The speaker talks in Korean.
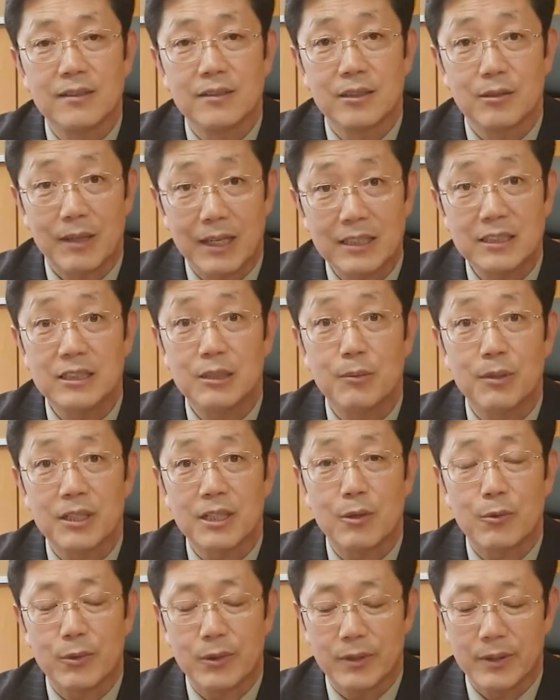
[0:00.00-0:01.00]
한 입에
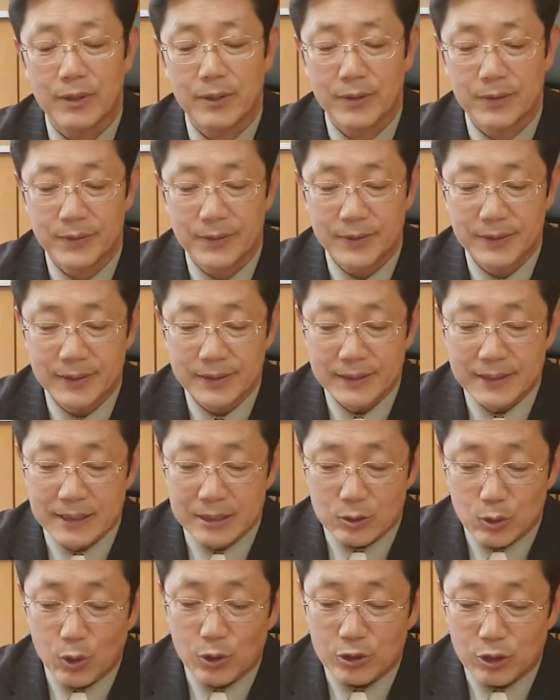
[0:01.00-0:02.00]
나오는 거예요.
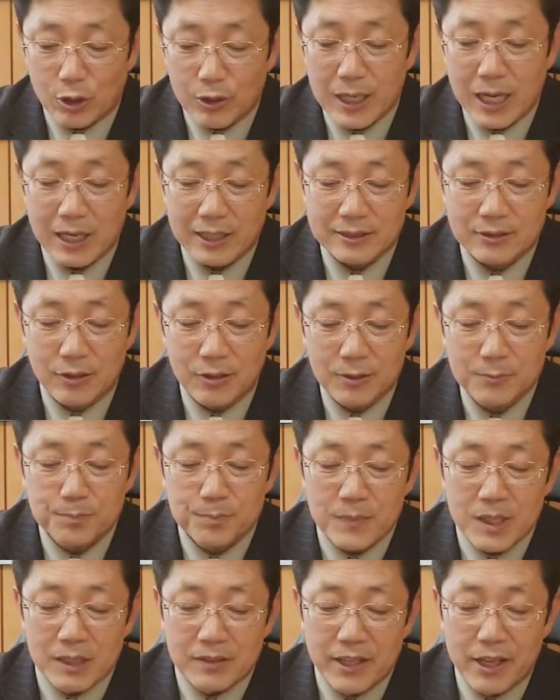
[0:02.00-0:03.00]
또 더 나아가서
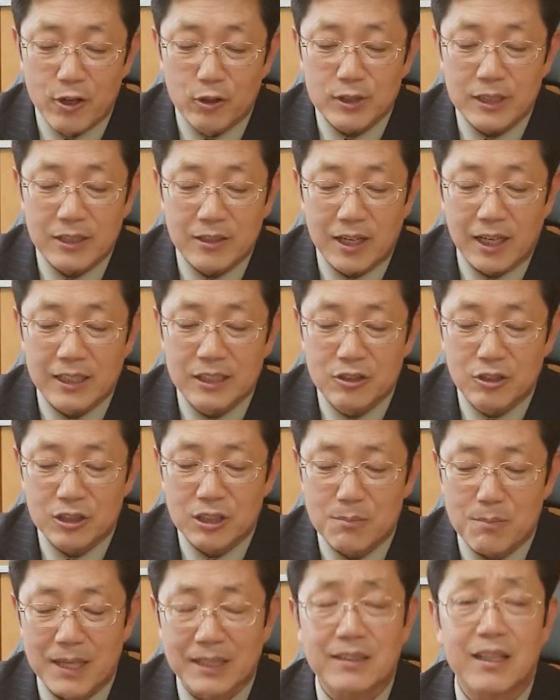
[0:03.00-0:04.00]
내 형제들아, 이것이
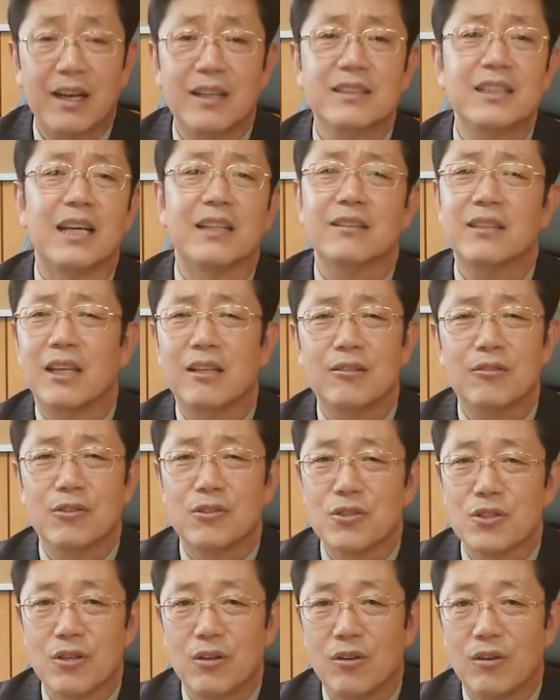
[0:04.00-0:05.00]
마땅하지 않다는
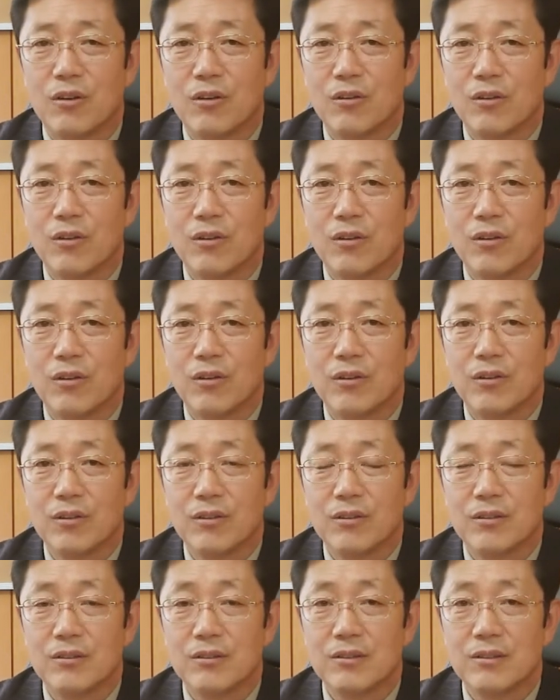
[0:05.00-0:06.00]
거죠.
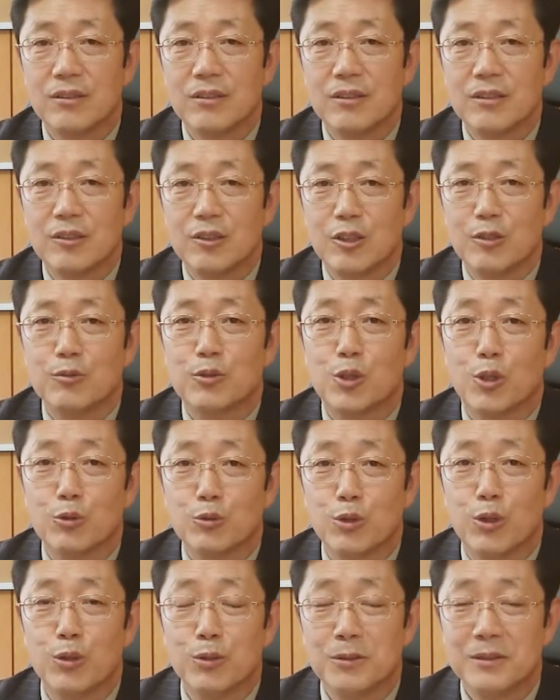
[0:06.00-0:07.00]
여러분, 저도
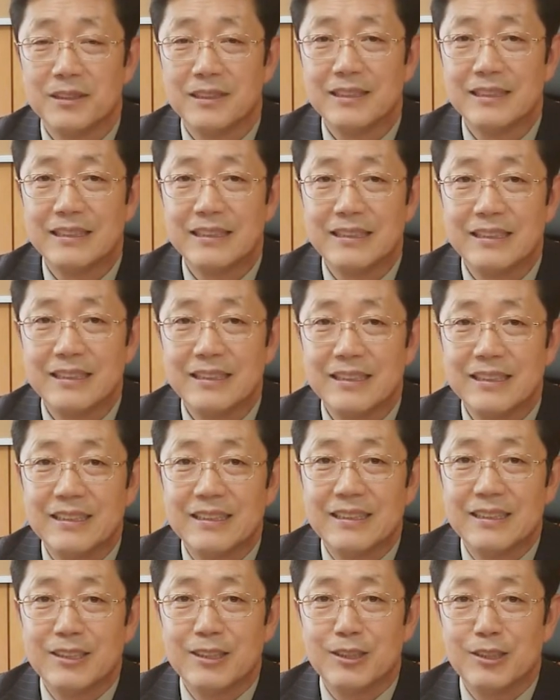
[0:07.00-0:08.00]

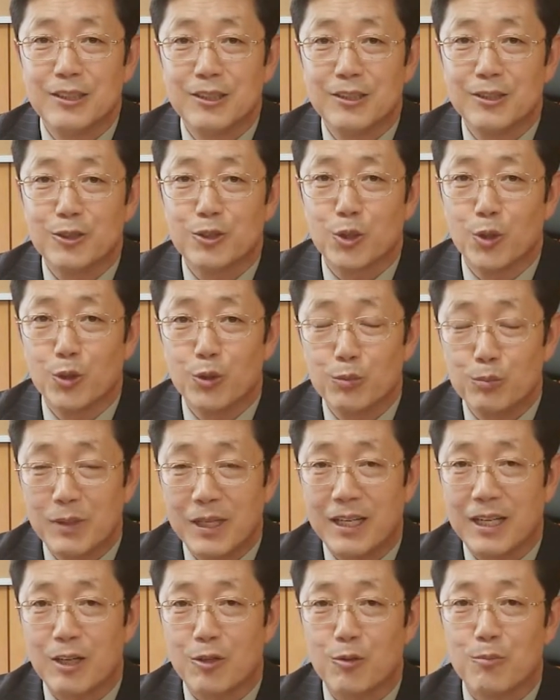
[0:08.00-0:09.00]
어, 좋은
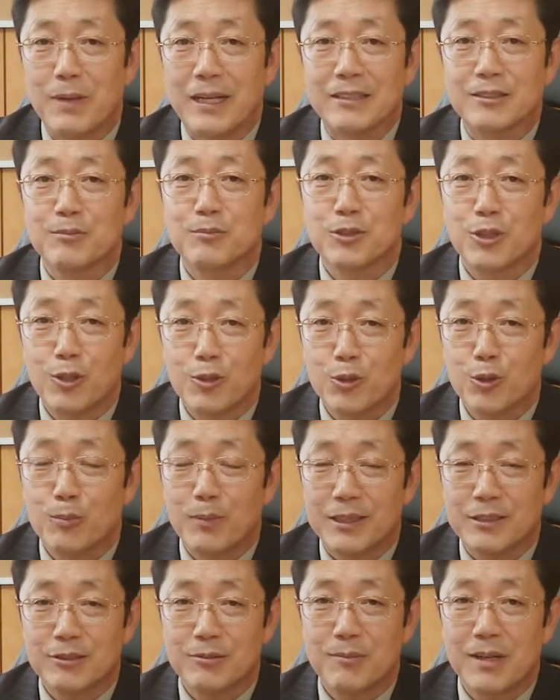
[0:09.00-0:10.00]
말하고 말씀, 설교
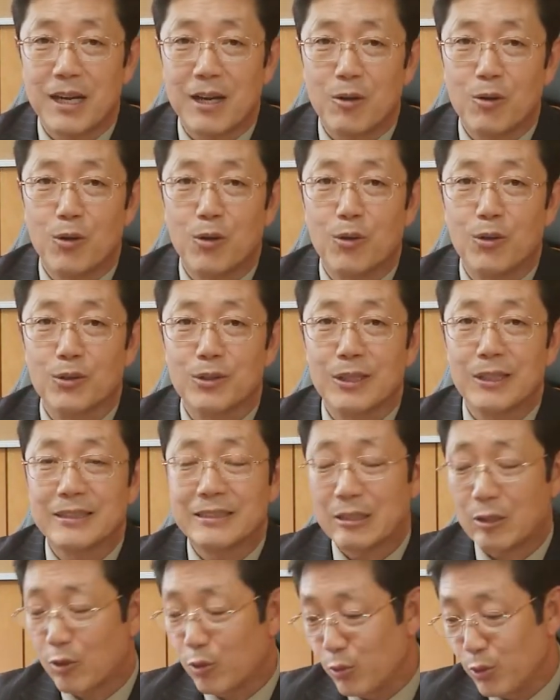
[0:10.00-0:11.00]
말씀하고
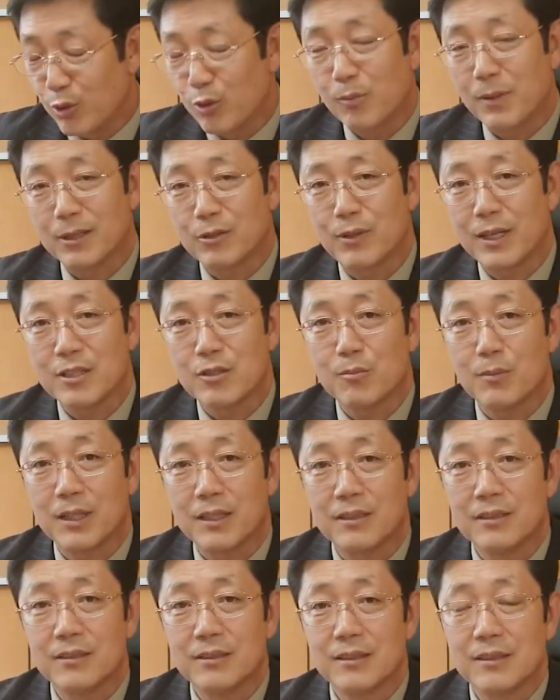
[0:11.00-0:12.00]
때로는 위로 말도
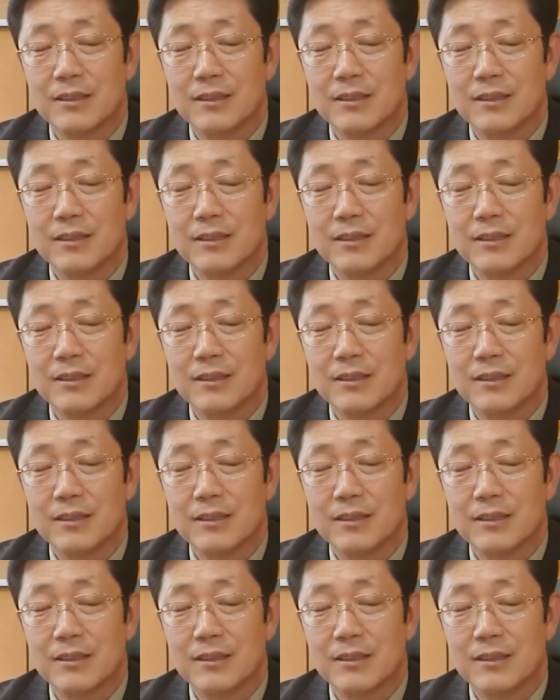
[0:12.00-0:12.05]
하지만은